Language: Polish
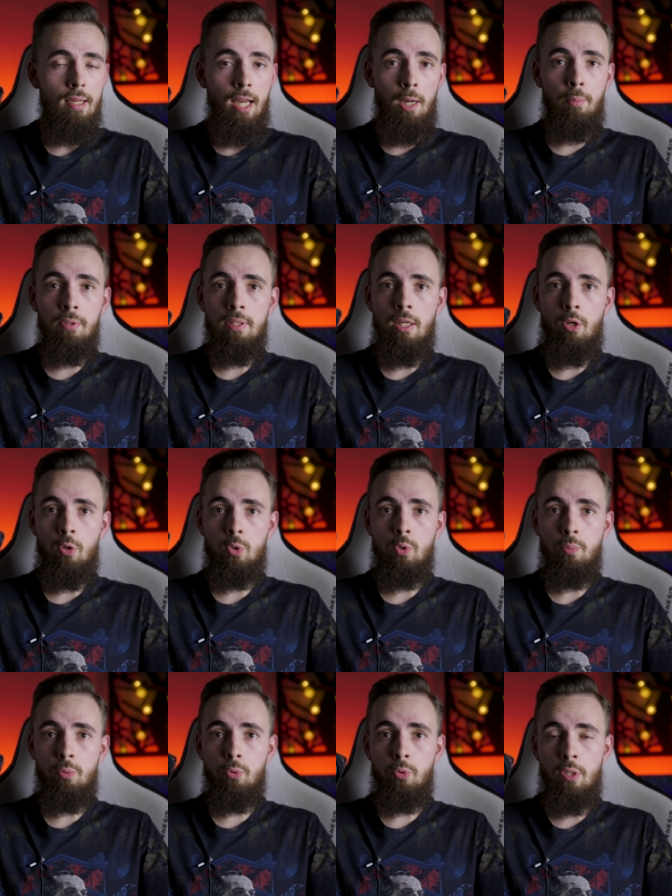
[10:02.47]
albo dla
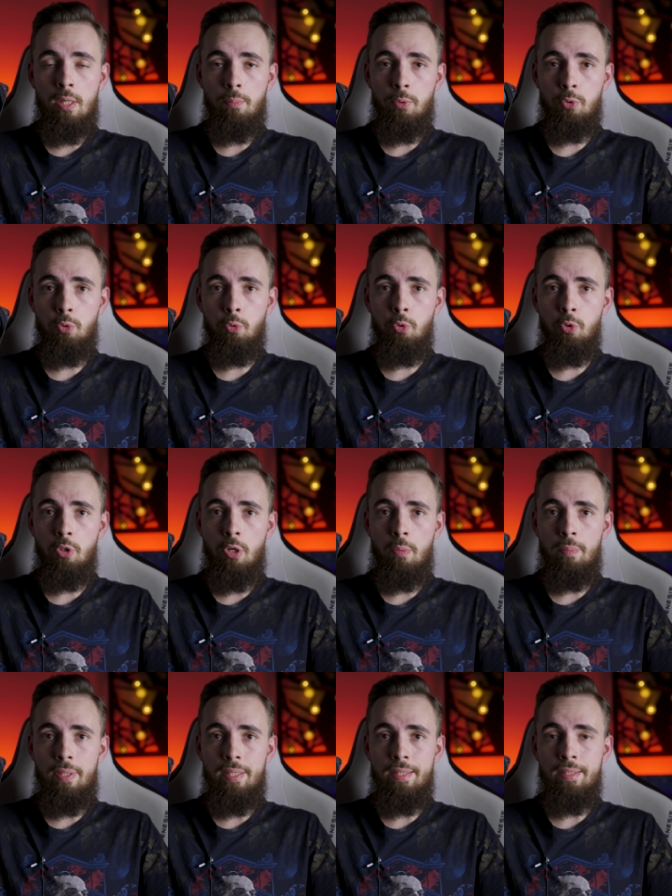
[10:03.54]
osób, które
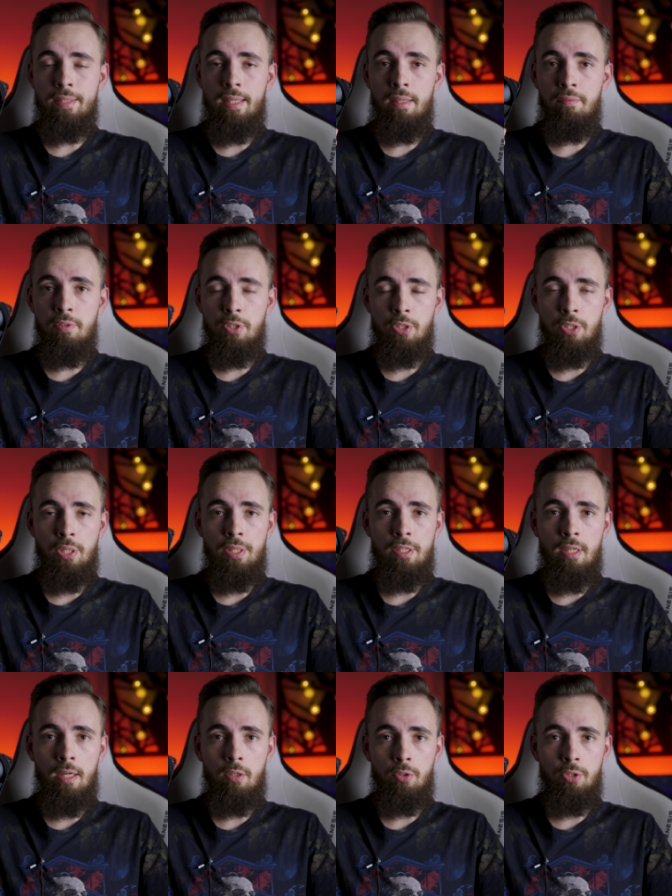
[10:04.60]
poszukują najwyższej
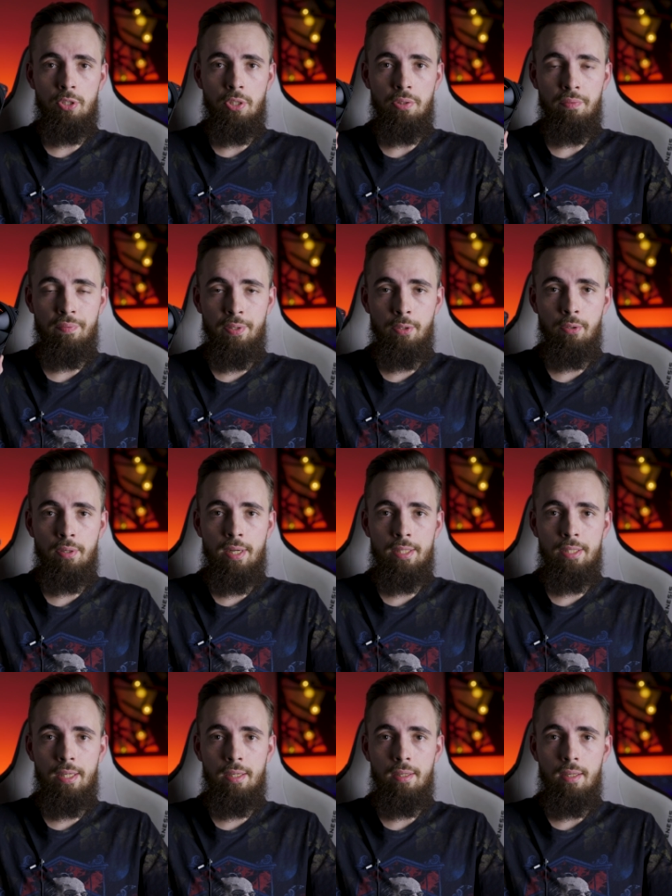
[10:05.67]
jakości
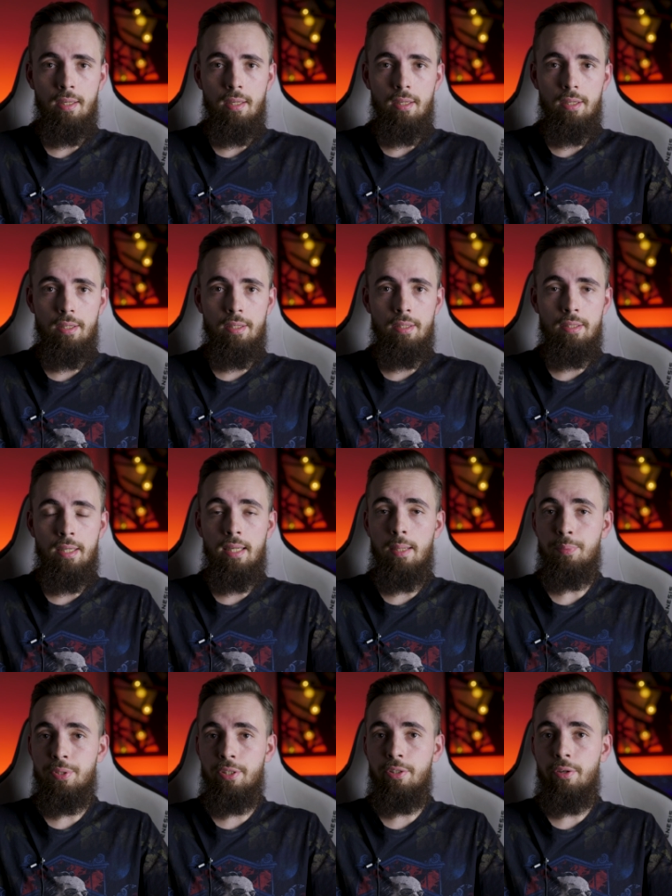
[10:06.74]
wykonania, e,
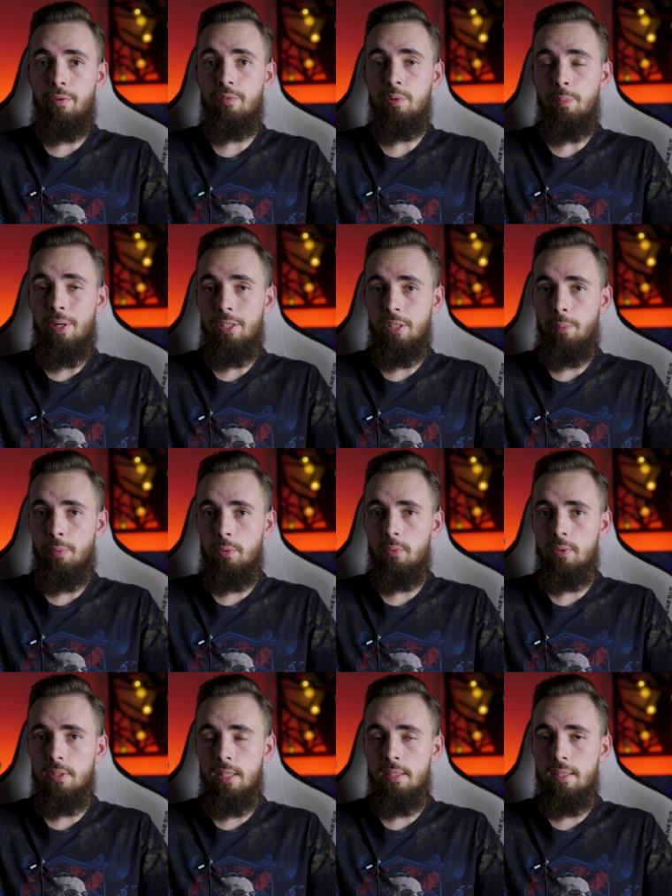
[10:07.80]
najlepszego wsparcia
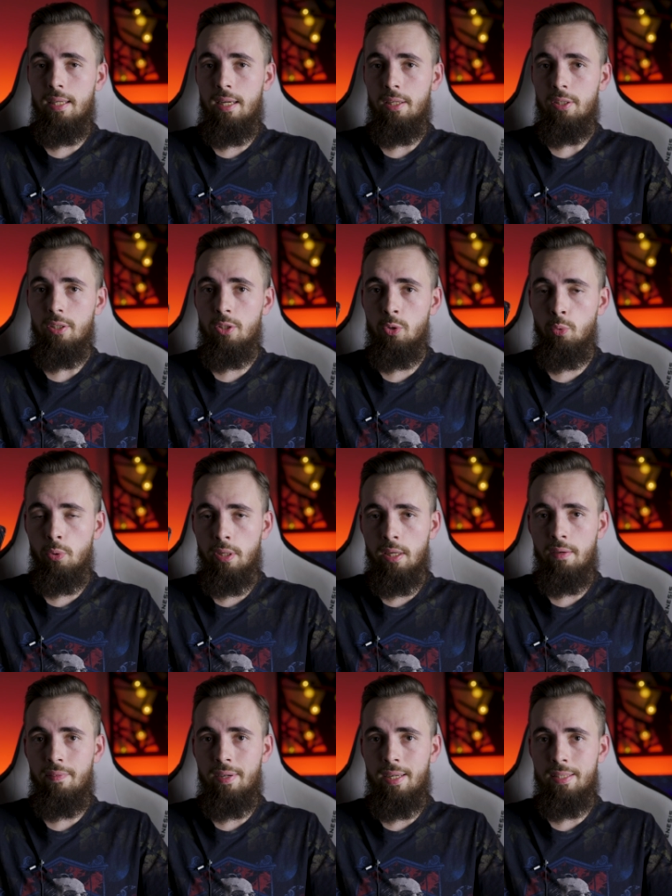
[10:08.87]
producenta,
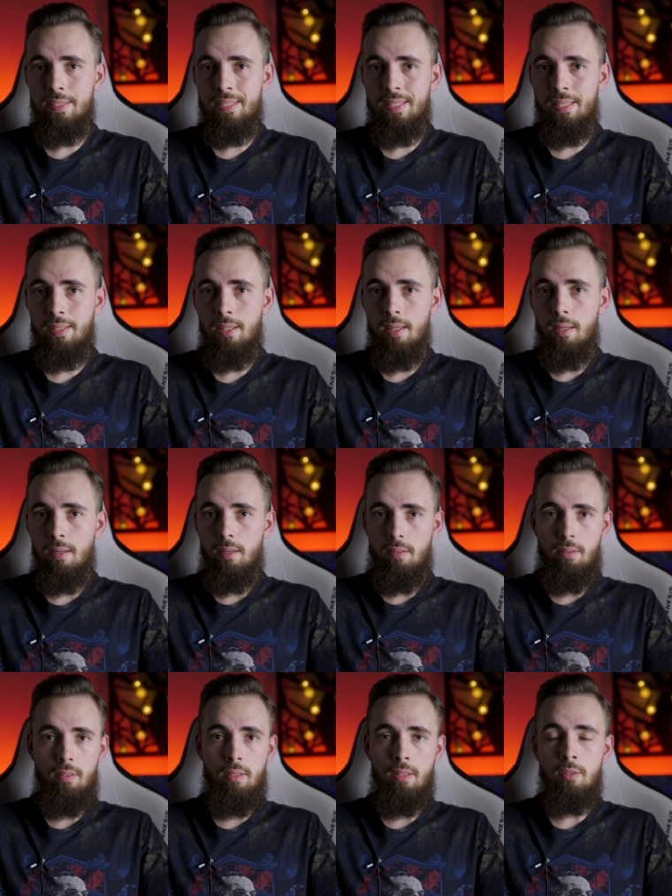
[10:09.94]
długiej gwarancji
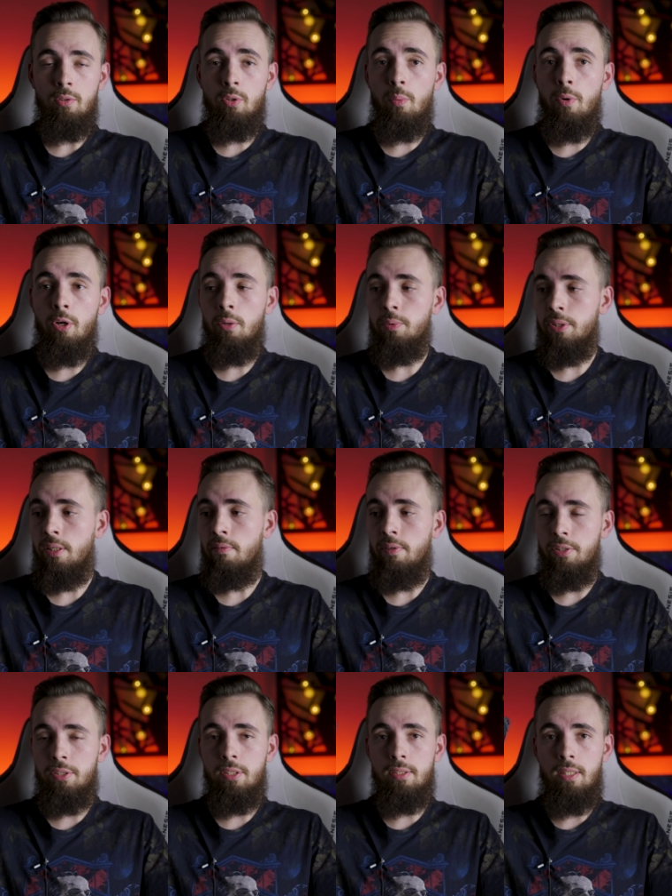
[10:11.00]
E, to mogą się
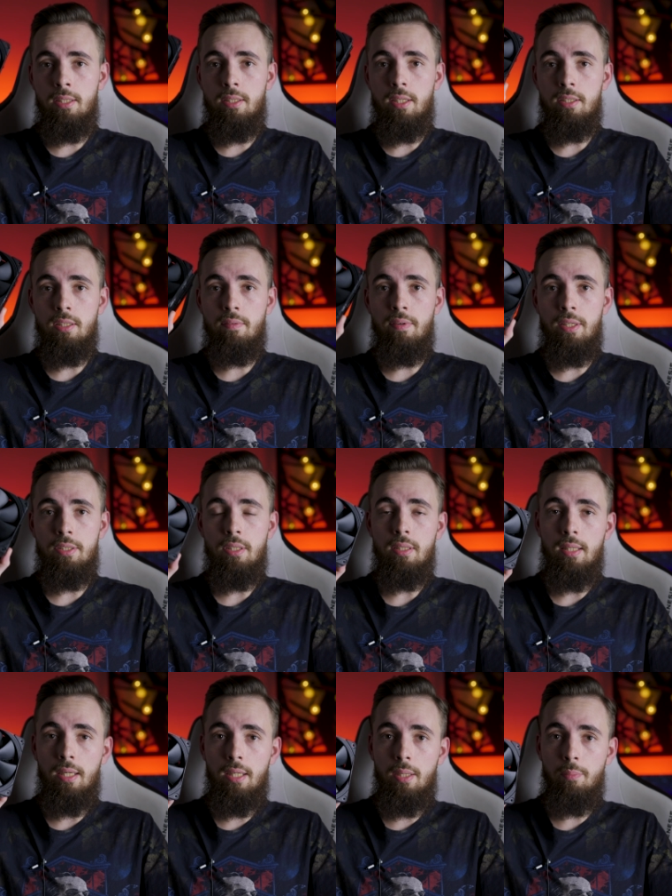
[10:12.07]
właśnie zainteresować
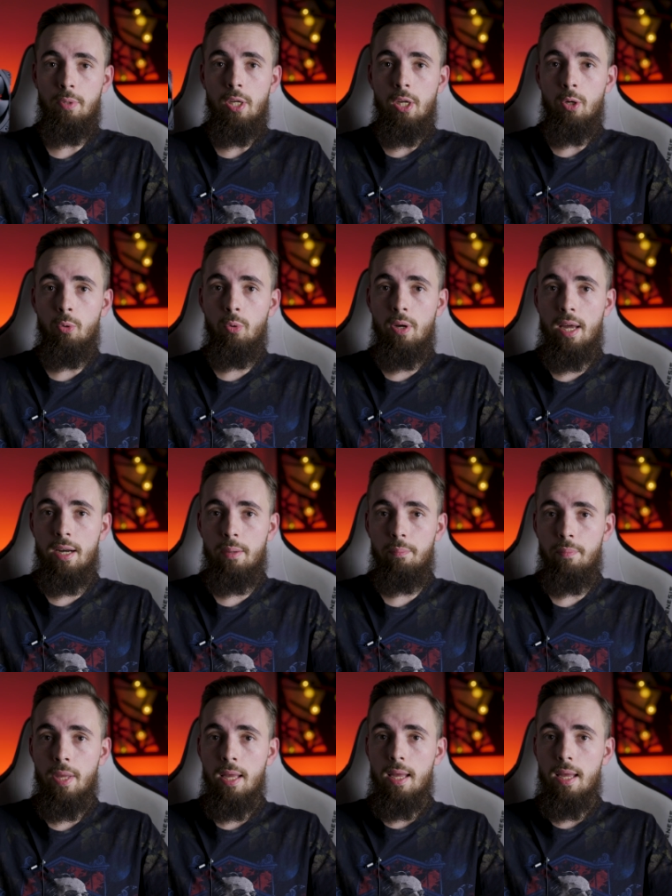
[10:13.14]
takim kulerem.